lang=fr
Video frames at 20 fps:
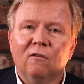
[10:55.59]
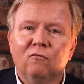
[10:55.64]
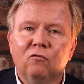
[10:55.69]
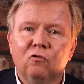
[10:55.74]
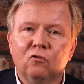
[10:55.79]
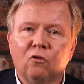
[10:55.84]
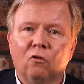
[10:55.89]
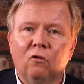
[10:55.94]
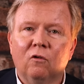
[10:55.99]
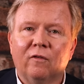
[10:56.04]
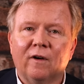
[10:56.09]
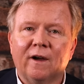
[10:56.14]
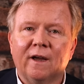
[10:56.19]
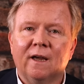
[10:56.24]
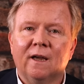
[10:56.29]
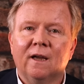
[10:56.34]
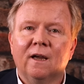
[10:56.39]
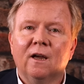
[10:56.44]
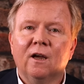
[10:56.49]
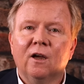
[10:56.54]
Vous
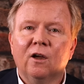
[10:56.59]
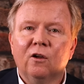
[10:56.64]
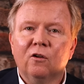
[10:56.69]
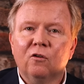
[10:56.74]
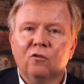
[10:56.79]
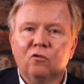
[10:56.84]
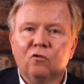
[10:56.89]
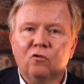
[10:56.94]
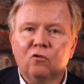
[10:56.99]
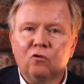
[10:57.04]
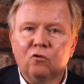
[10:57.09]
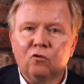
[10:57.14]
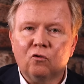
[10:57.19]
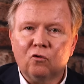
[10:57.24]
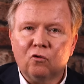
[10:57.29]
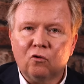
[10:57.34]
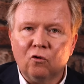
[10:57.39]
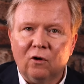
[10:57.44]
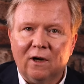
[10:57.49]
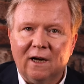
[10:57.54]
trouverez
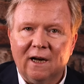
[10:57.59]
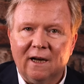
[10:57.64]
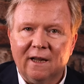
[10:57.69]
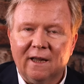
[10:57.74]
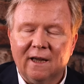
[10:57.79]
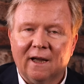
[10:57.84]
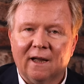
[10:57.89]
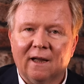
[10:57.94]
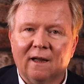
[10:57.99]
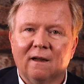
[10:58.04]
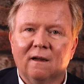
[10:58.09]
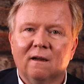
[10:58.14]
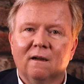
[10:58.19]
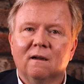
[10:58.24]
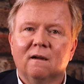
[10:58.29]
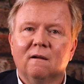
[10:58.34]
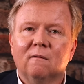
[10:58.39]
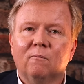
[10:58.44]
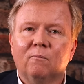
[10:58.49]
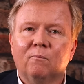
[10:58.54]
tous les liens
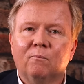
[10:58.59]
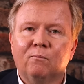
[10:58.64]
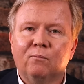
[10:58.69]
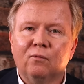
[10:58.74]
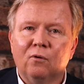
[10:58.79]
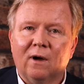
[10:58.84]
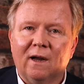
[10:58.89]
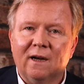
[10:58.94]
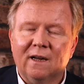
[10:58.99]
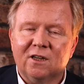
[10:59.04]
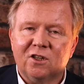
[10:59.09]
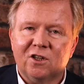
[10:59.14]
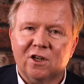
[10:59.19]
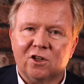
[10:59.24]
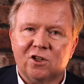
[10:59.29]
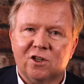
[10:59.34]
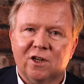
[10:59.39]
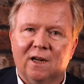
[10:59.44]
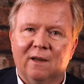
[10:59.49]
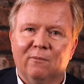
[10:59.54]
pour aller
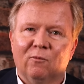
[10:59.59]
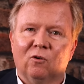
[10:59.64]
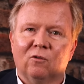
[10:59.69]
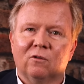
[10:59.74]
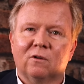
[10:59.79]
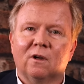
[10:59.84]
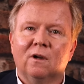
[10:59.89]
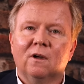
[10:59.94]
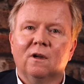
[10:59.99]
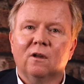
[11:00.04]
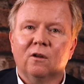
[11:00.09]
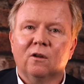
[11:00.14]
chercher les montres